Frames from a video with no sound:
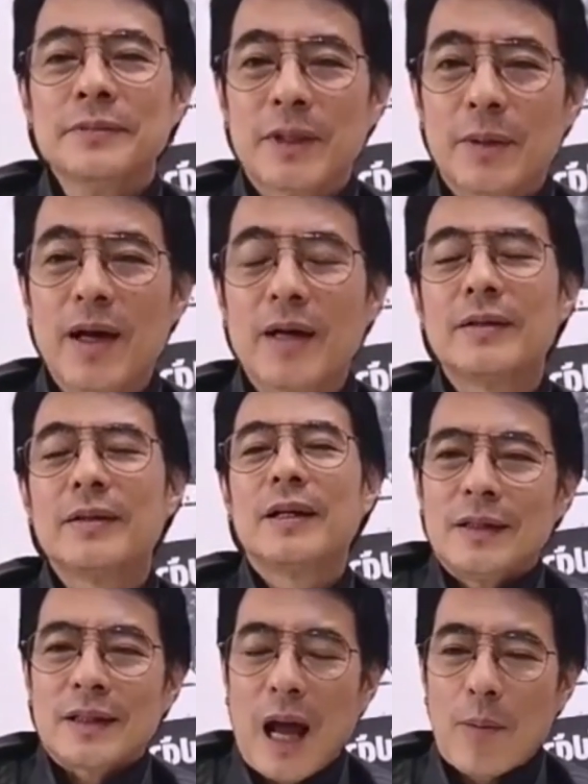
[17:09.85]
ใช่ไหม
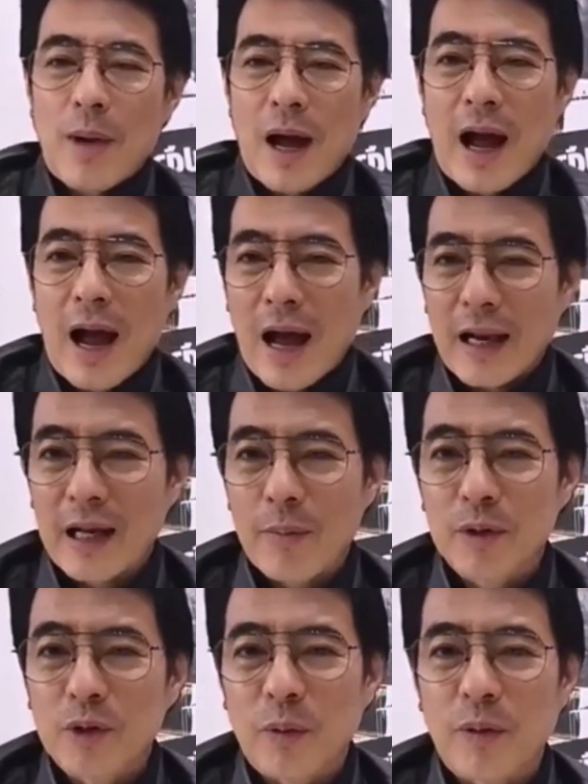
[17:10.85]
ทำหาอะไรก็
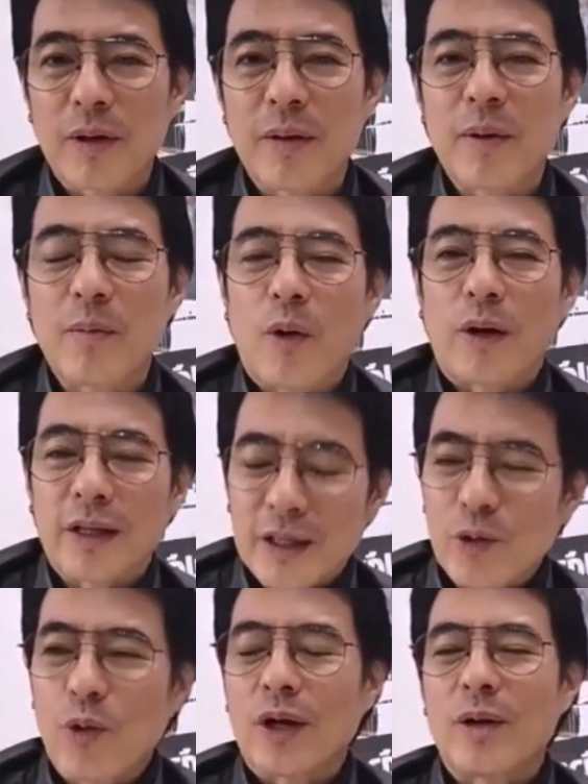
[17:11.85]
ประสบมันก็เลยไปหมด
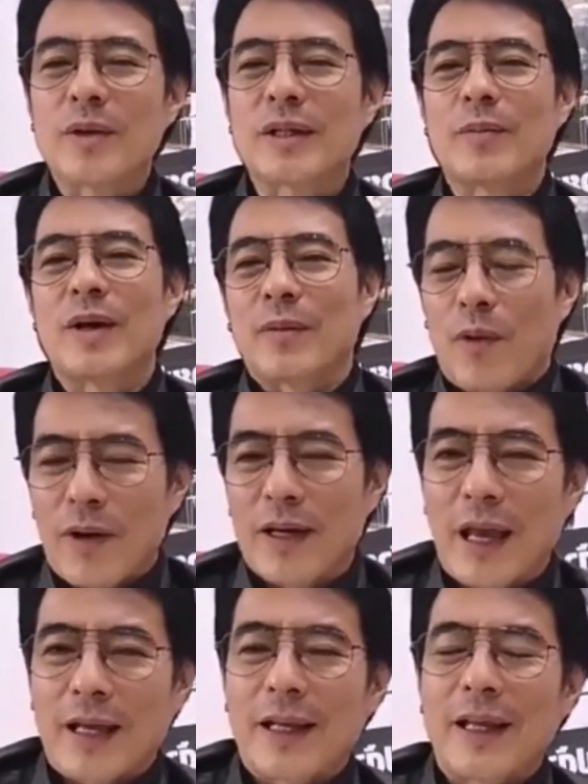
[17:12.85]
ที่ดูแล้วมันจะไม่บอก
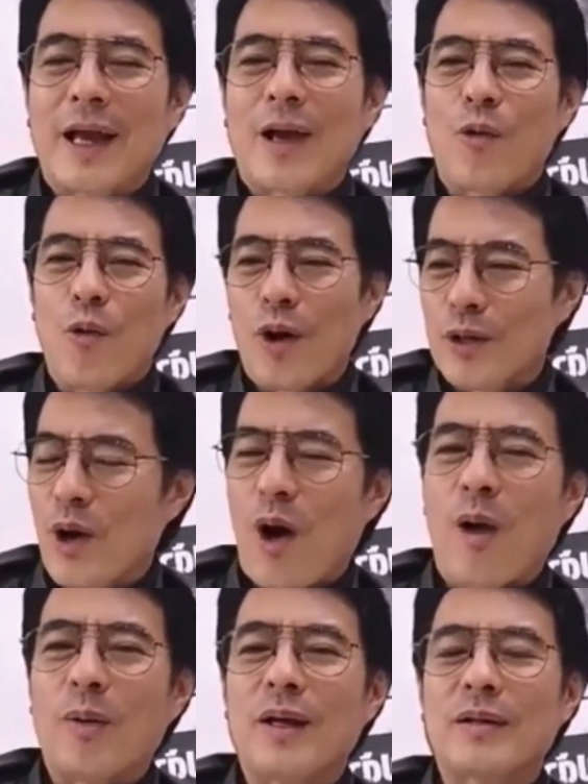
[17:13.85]
เก่งได้ไงกูก็ย
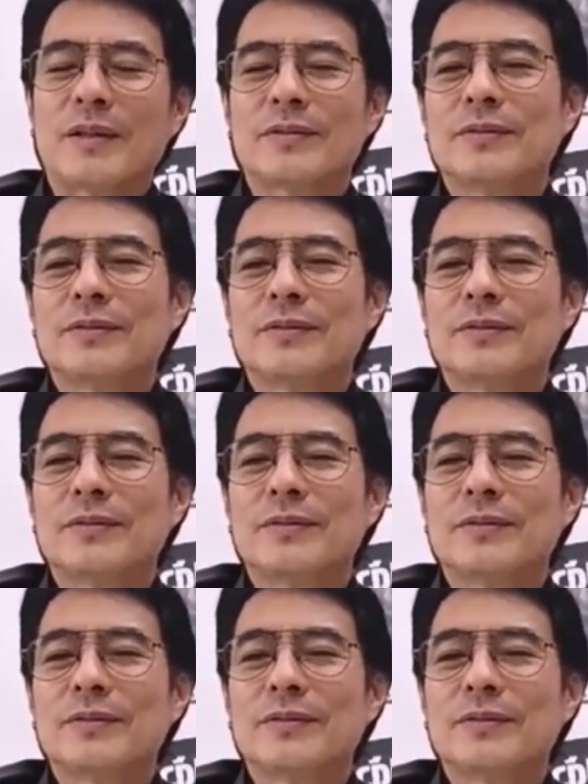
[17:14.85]
อมแล้ว